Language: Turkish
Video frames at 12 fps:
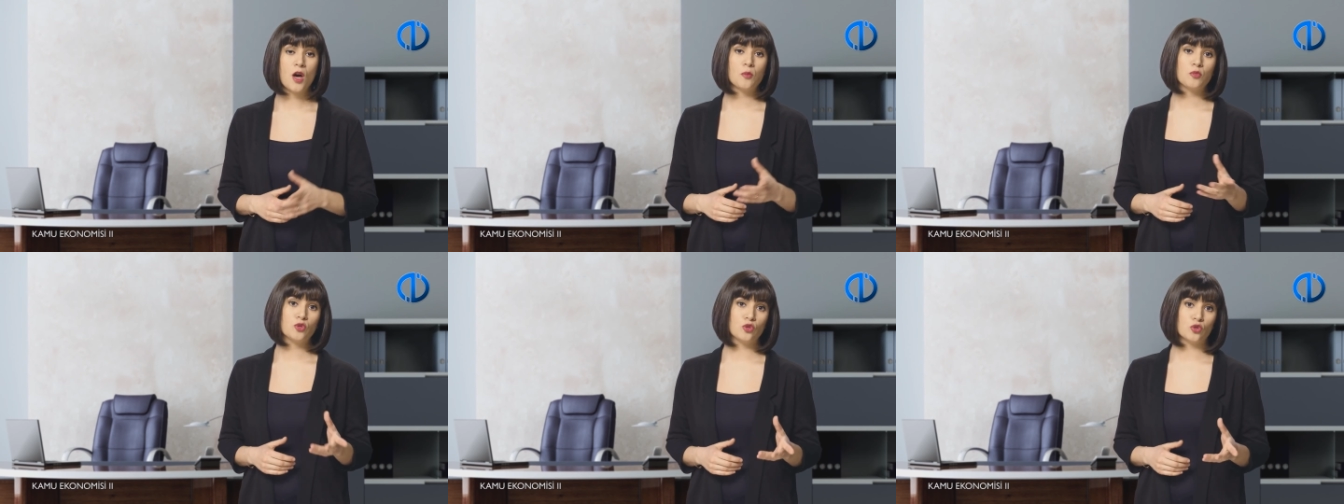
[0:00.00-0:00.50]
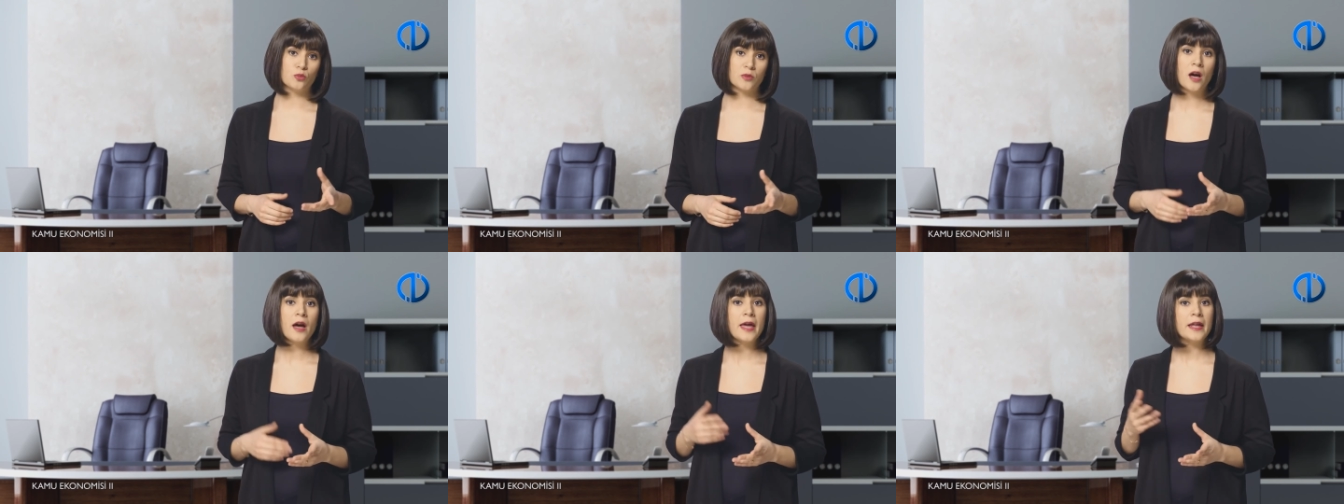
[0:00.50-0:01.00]
Bu
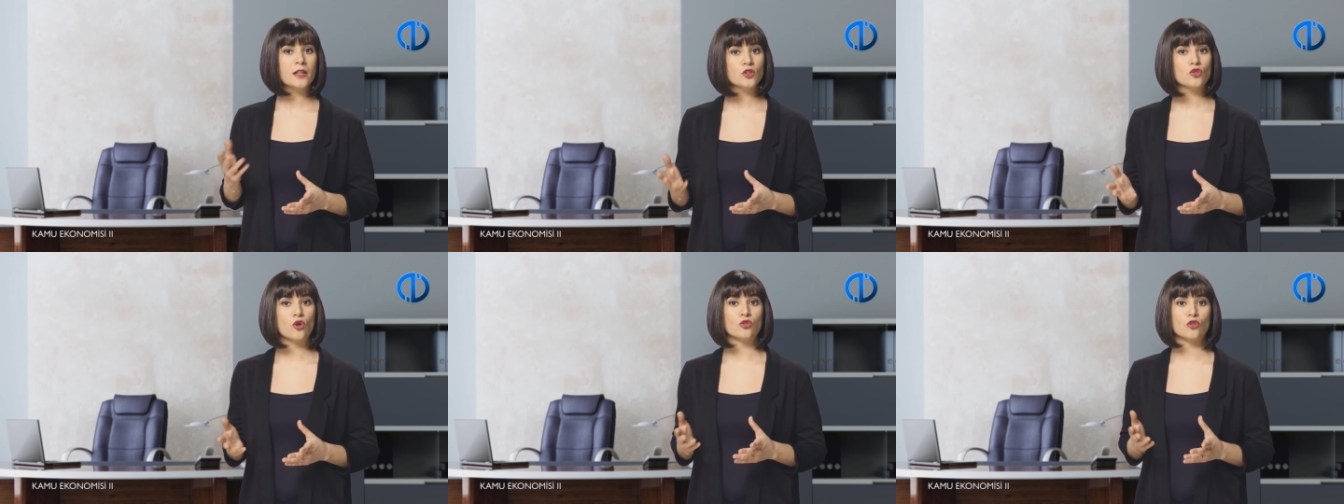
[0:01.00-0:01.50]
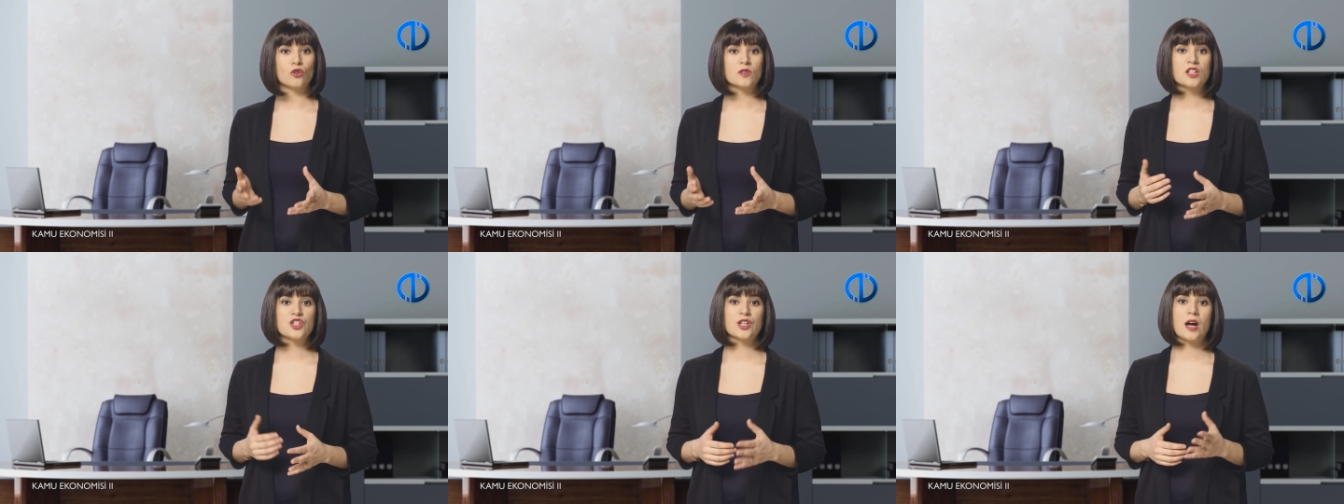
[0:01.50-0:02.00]
durumda her iki yönde
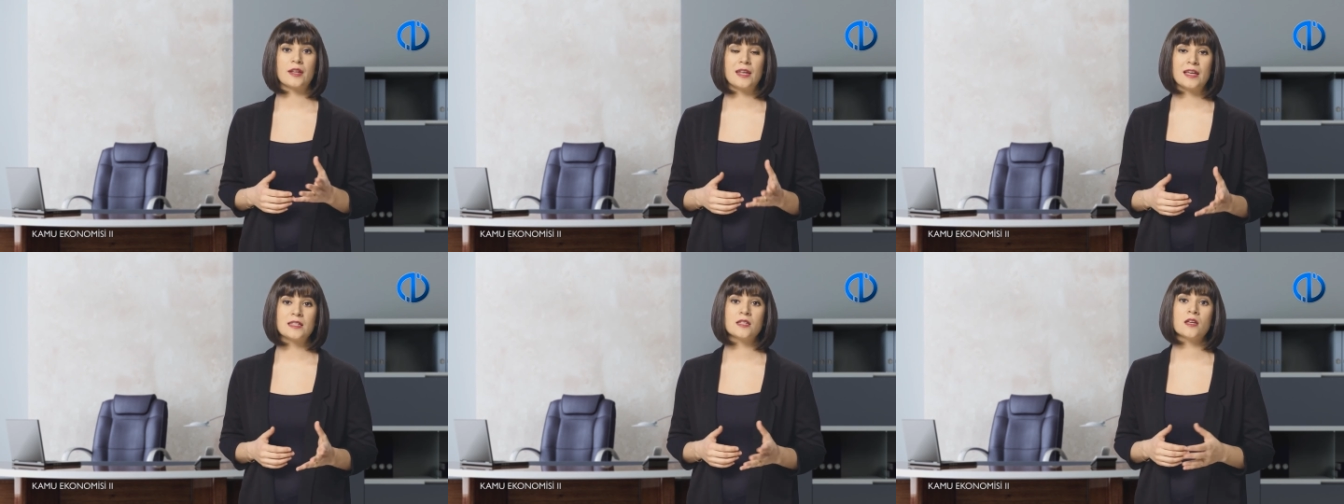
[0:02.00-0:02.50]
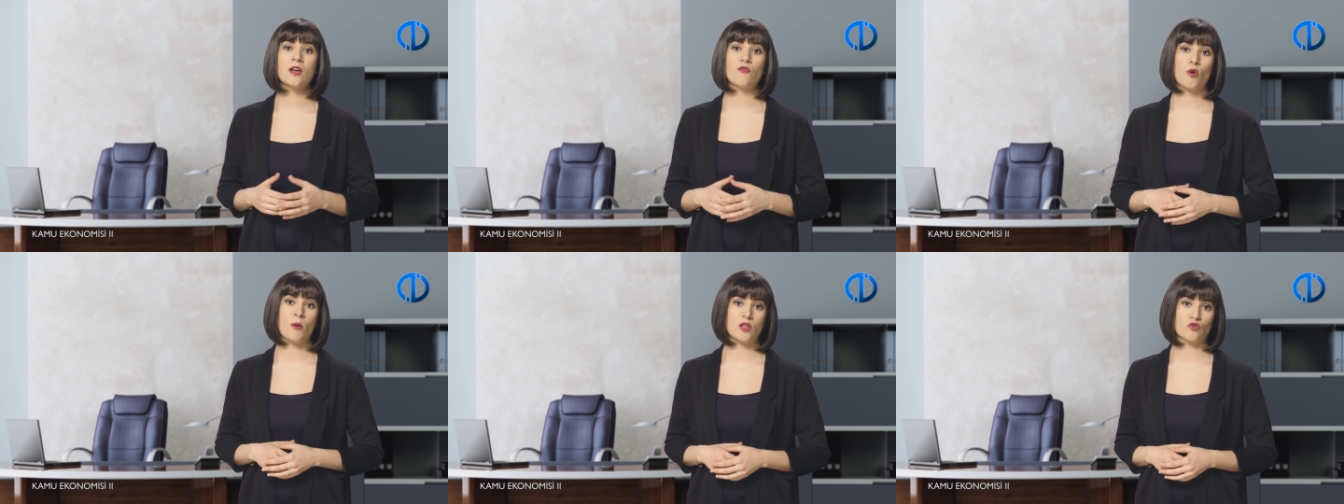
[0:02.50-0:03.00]
ortaya çıkan eksik
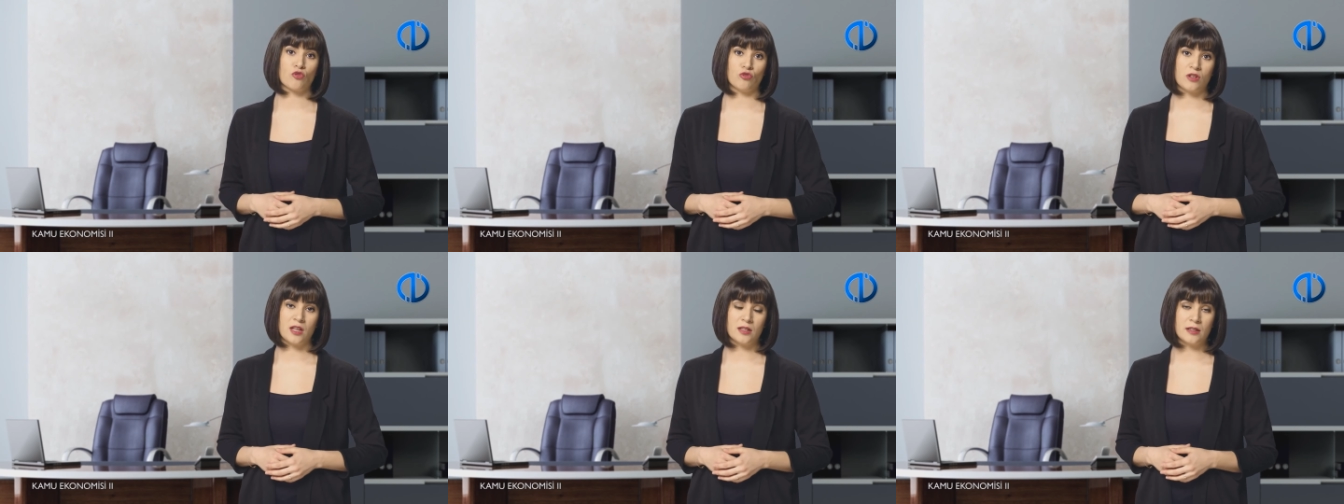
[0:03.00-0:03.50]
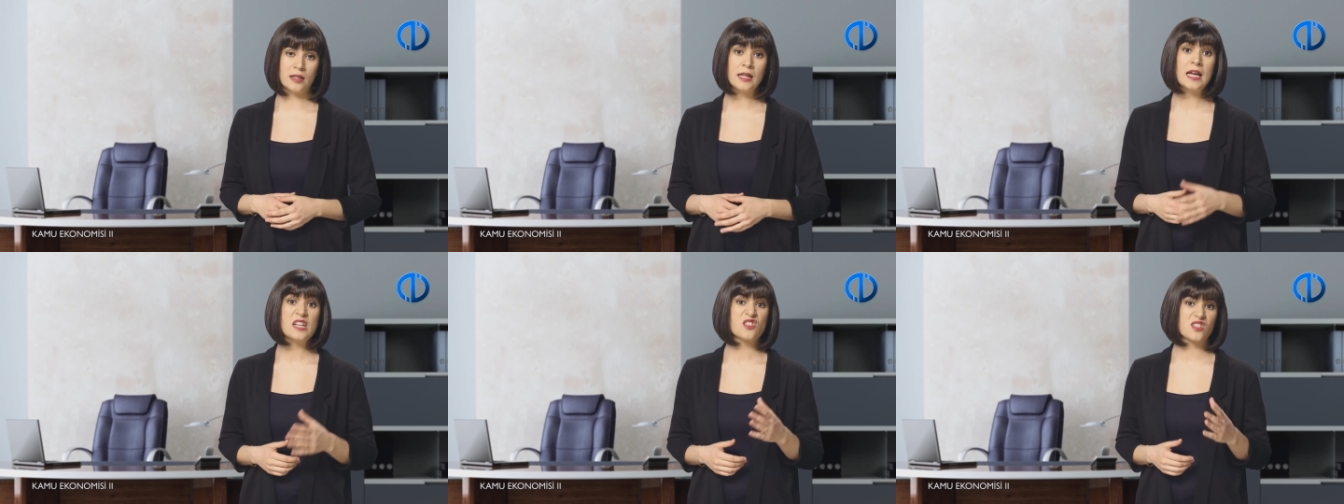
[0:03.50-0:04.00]
enformasyonun yerini
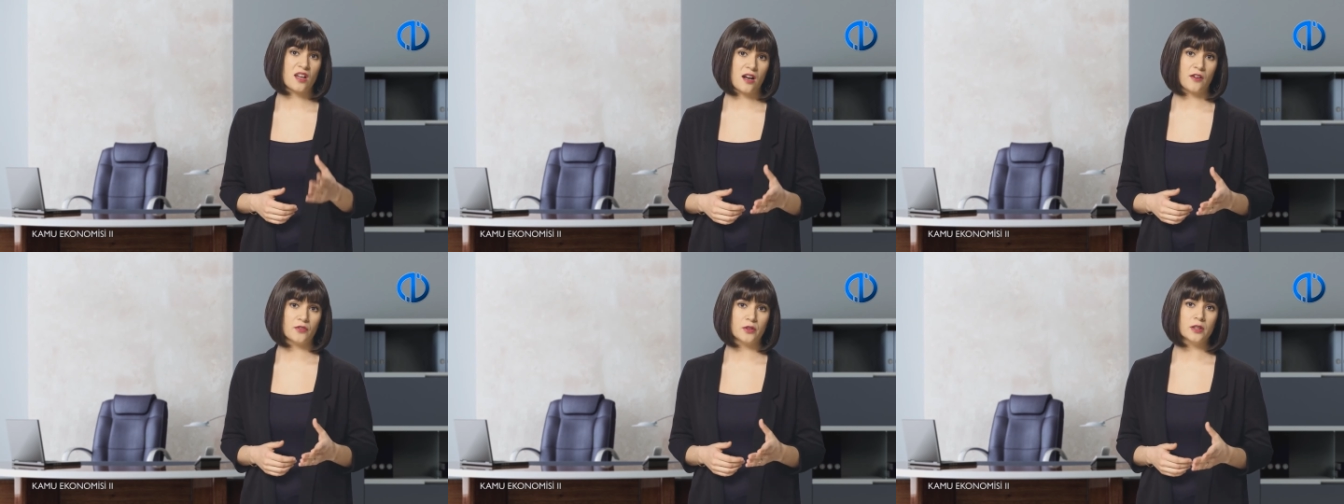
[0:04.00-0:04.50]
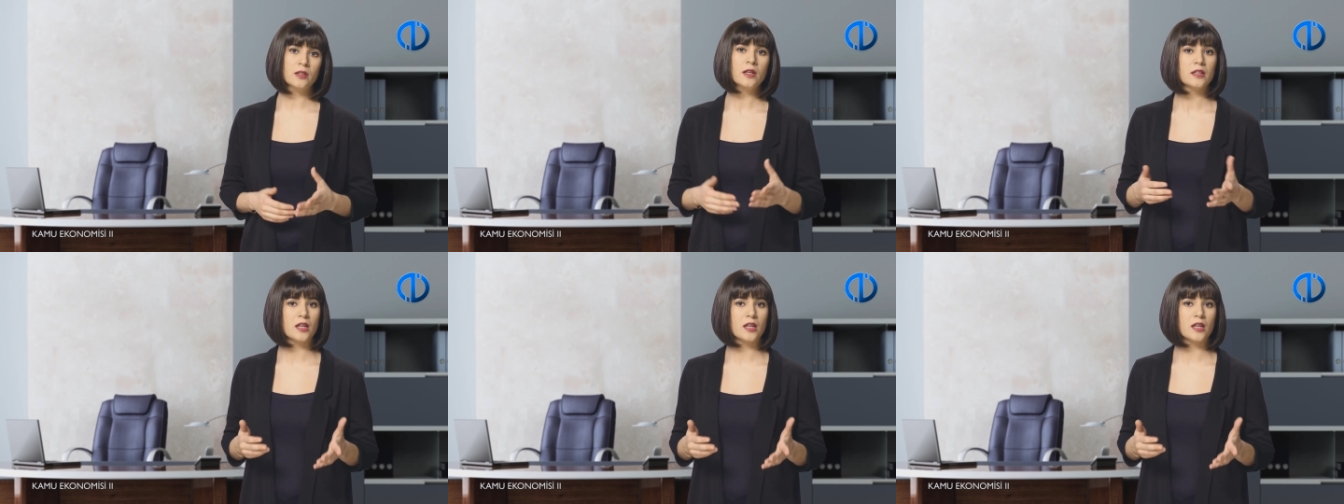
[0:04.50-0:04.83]
taraflı,